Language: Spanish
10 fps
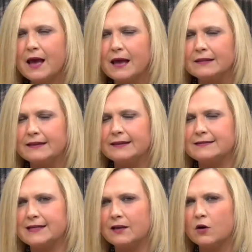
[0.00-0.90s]
antes
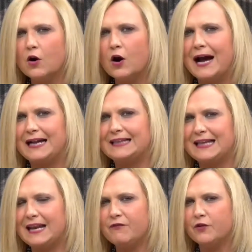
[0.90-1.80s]
tengo al
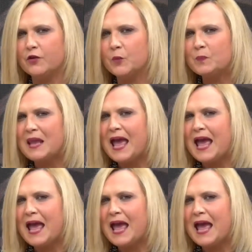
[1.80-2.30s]
teléfono